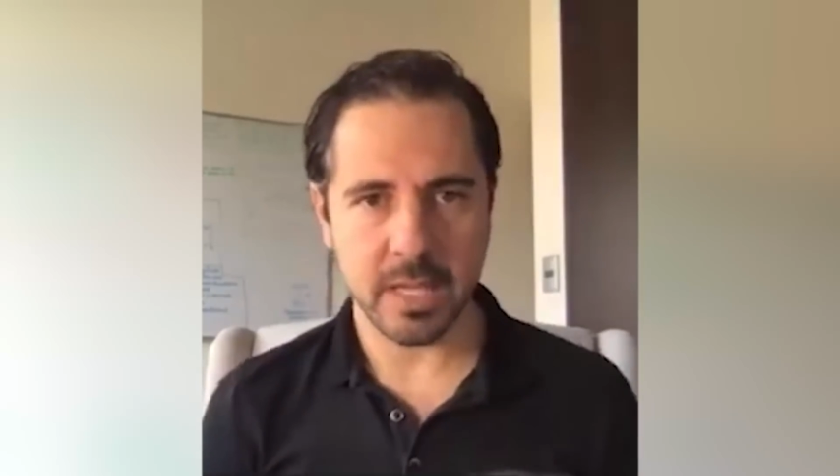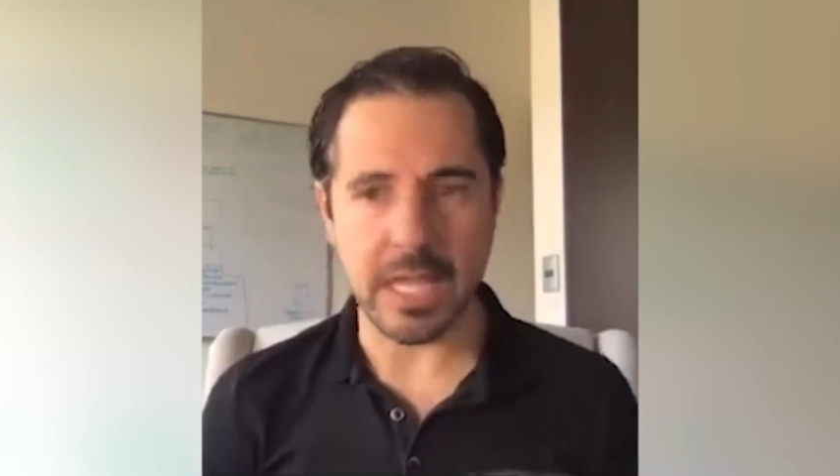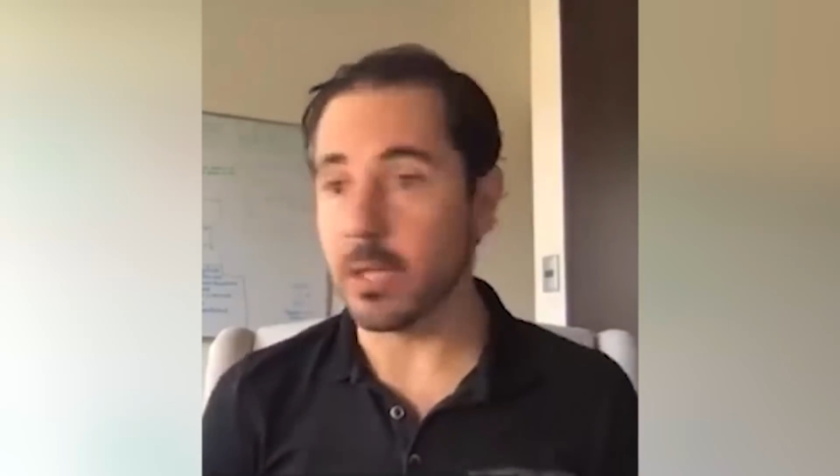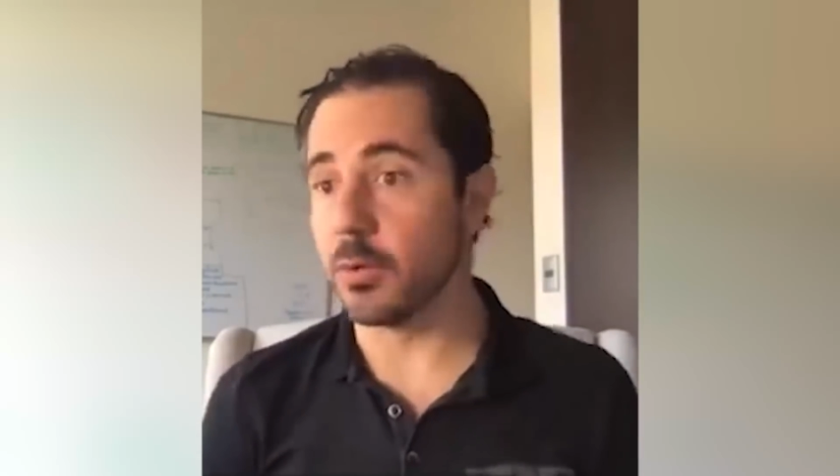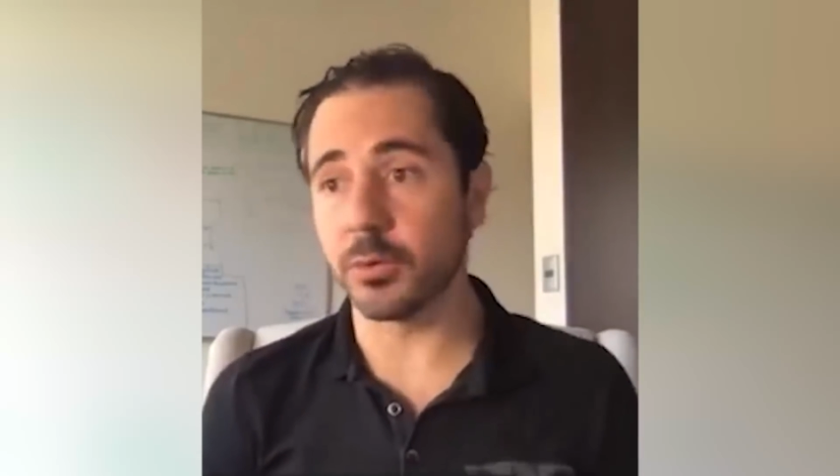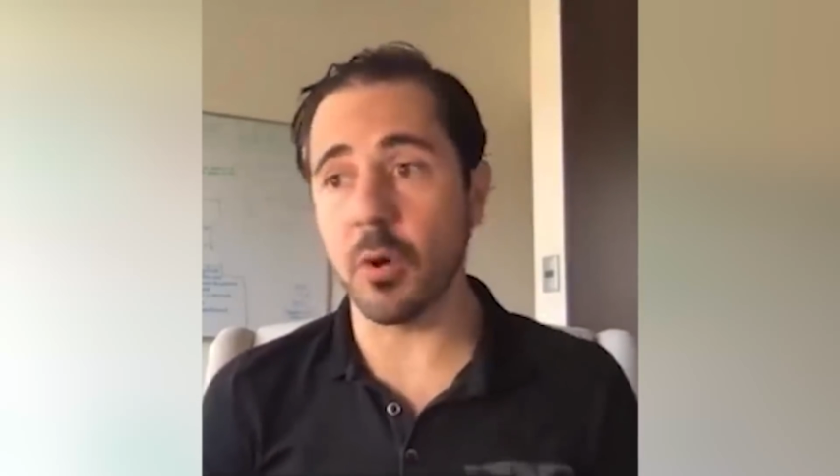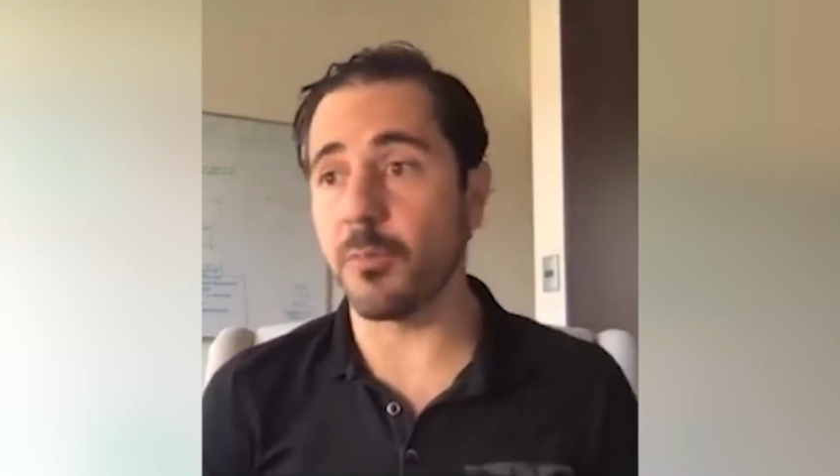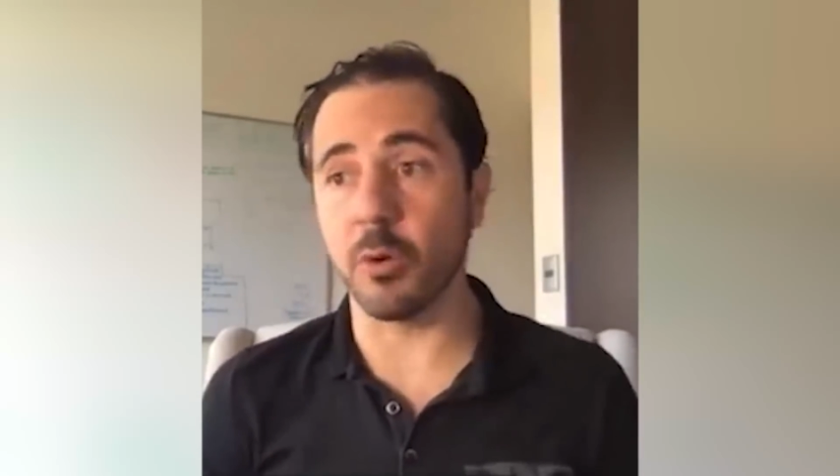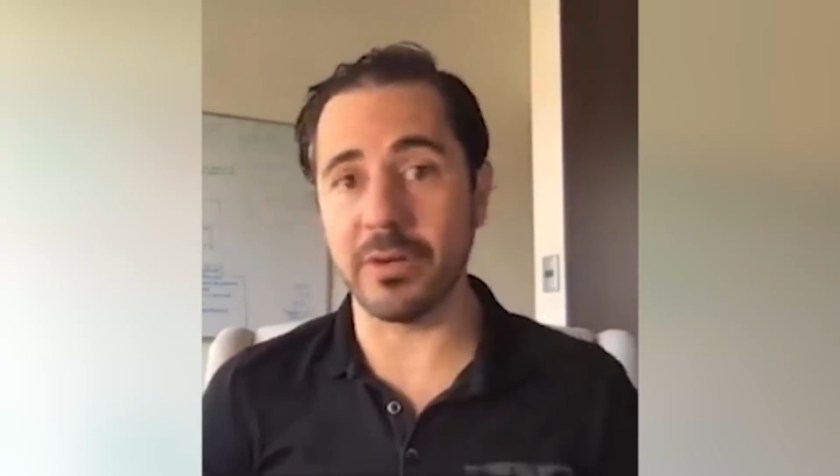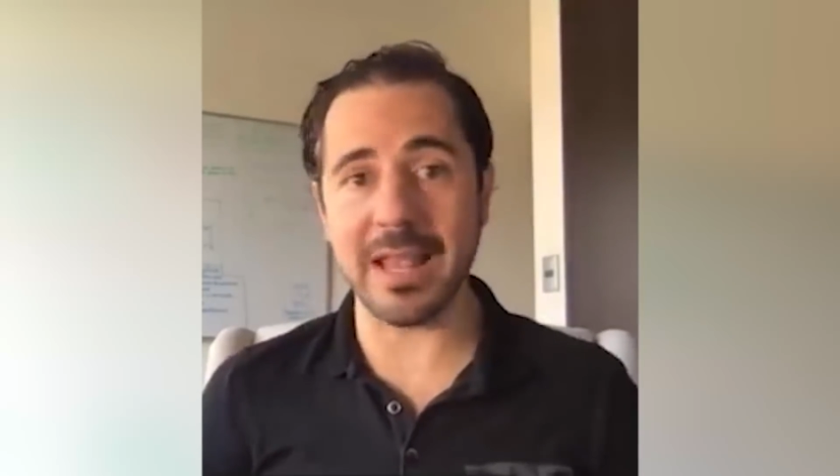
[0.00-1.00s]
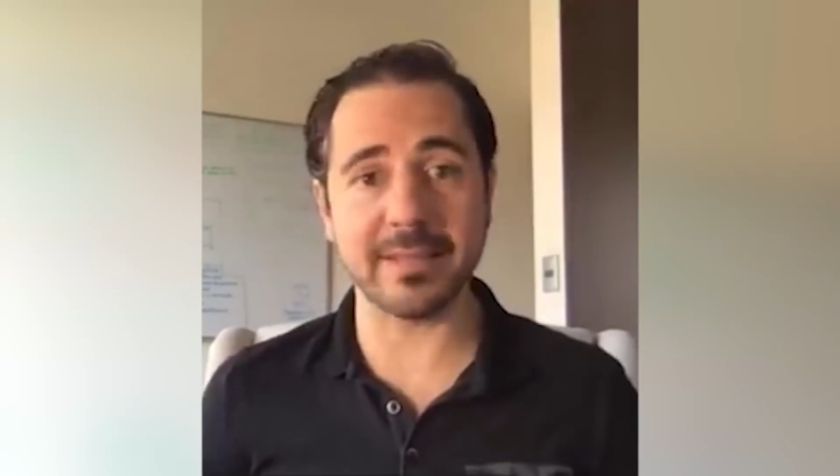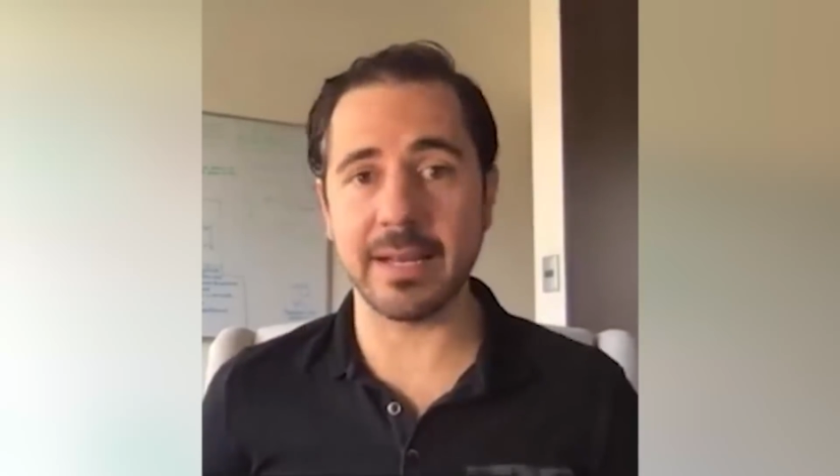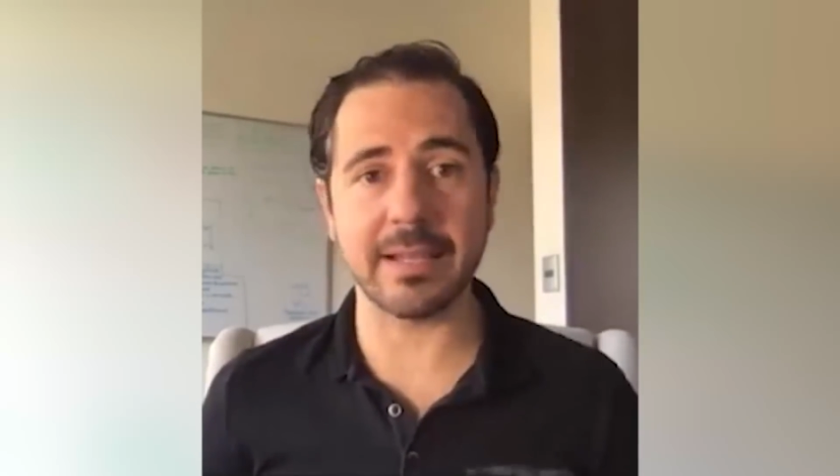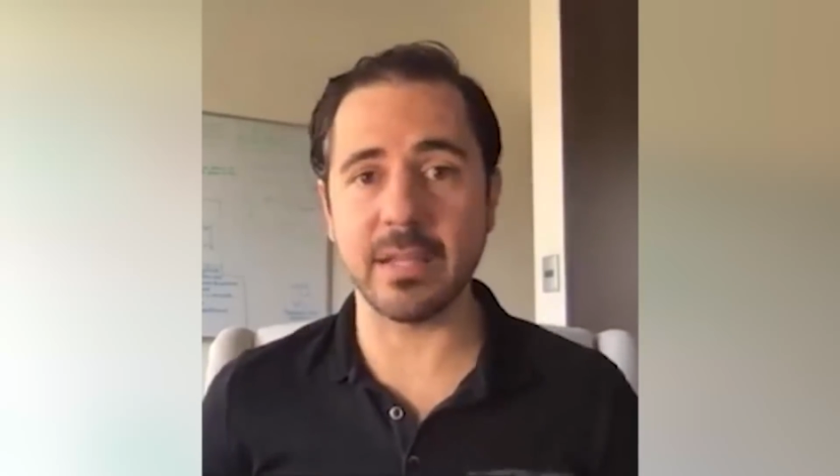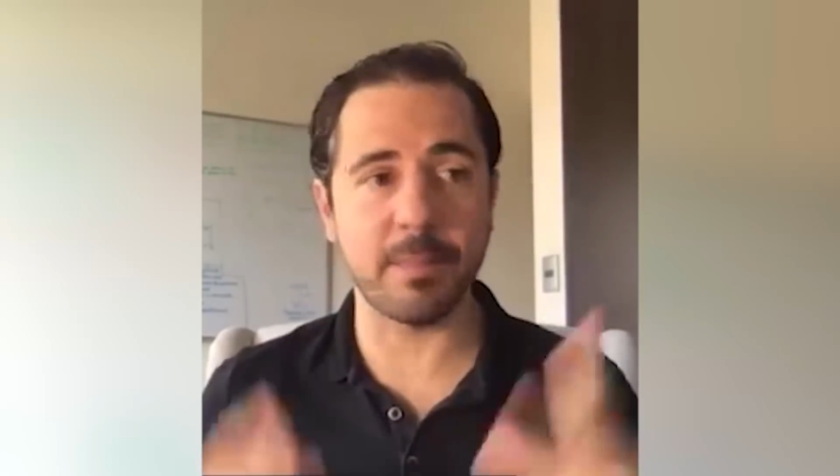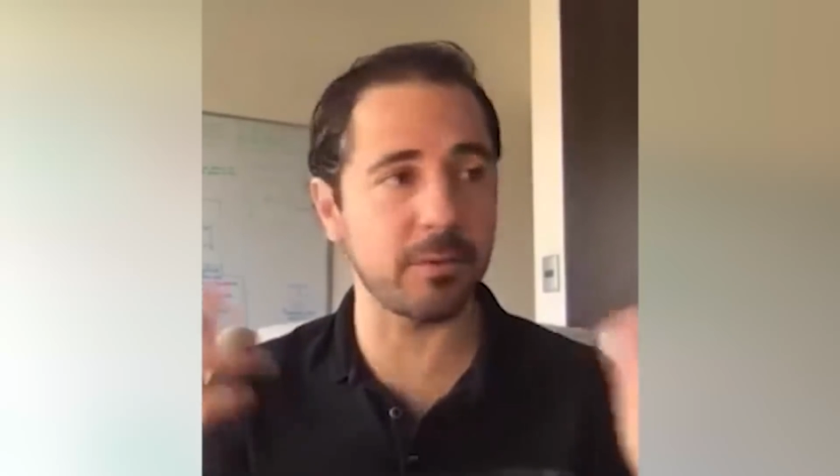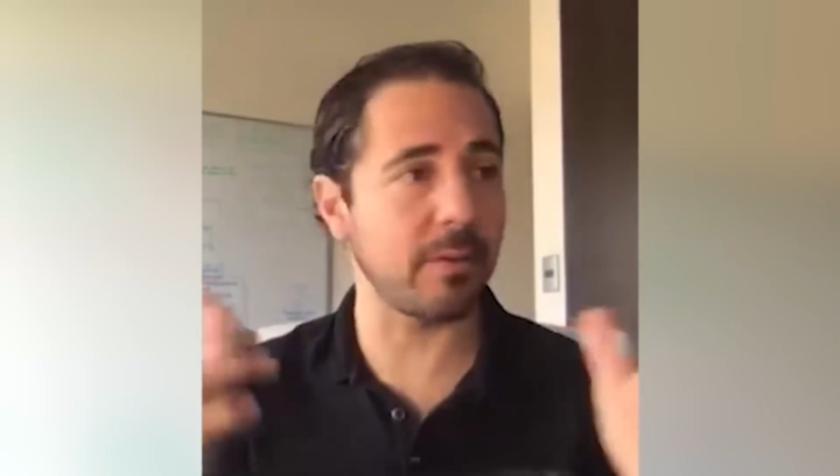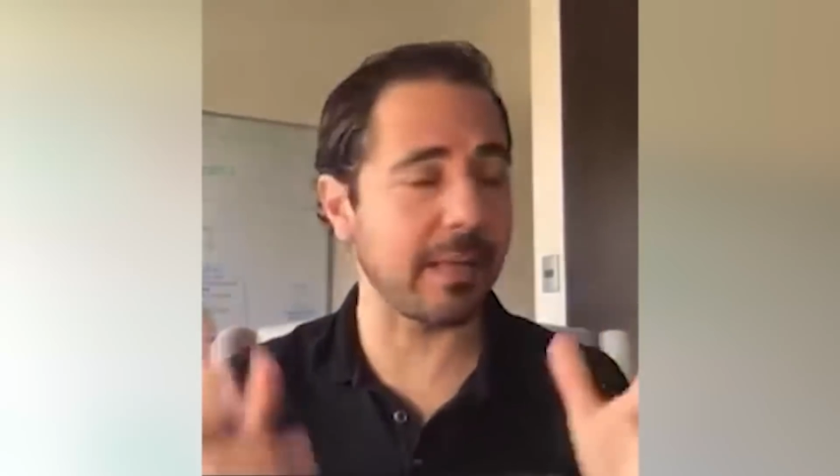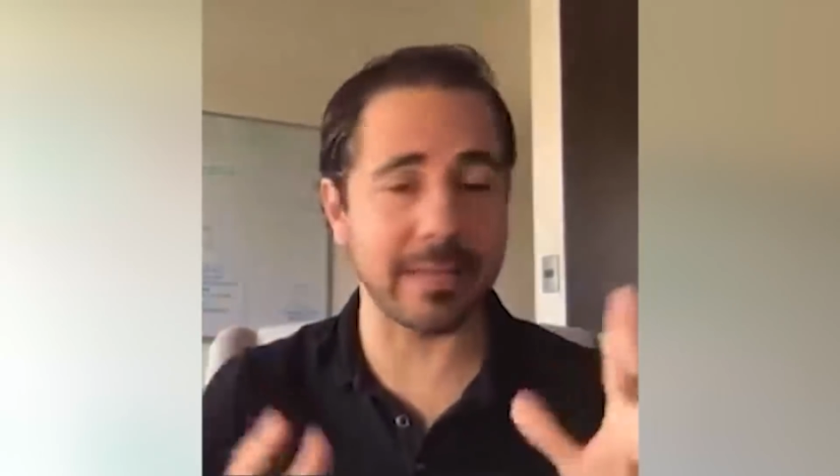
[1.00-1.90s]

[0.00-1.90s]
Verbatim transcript: Incluso podría ser que esa persona,